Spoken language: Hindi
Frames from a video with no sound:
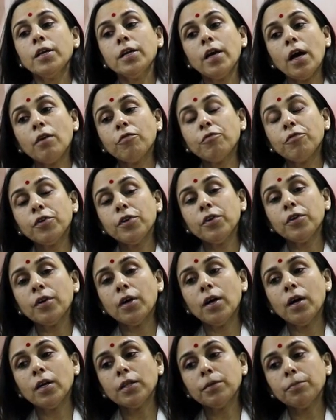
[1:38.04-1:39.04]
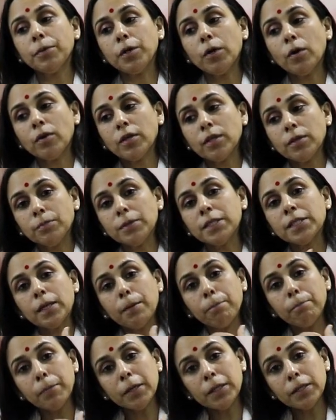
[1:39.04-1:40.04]
या फिर आदमी औरत में
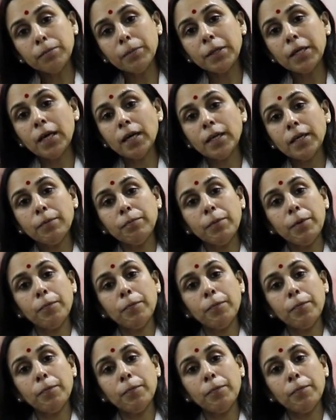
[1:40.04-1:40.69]
संबंध बनाने